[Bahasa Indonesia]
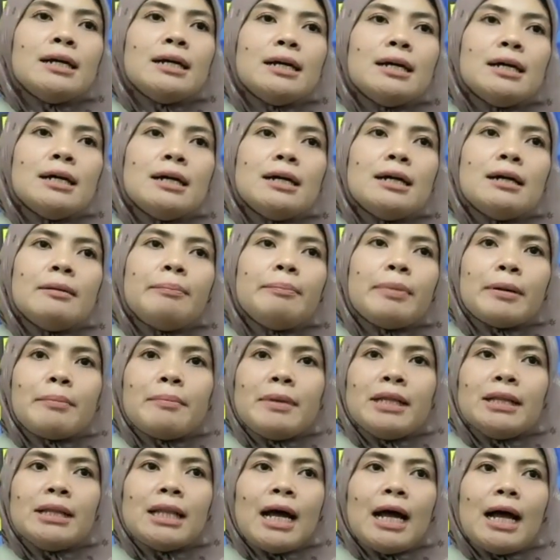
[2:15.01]
uh,
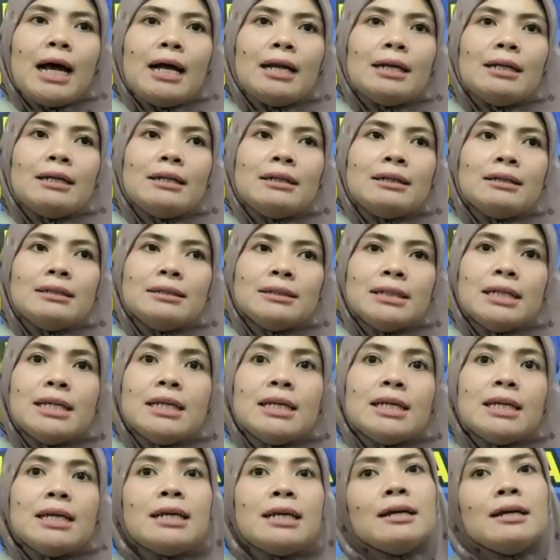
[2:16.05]
permintaan
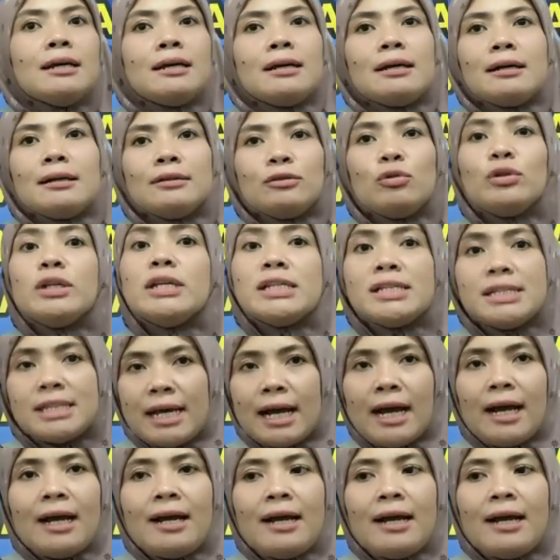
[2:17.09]
di Tunisia.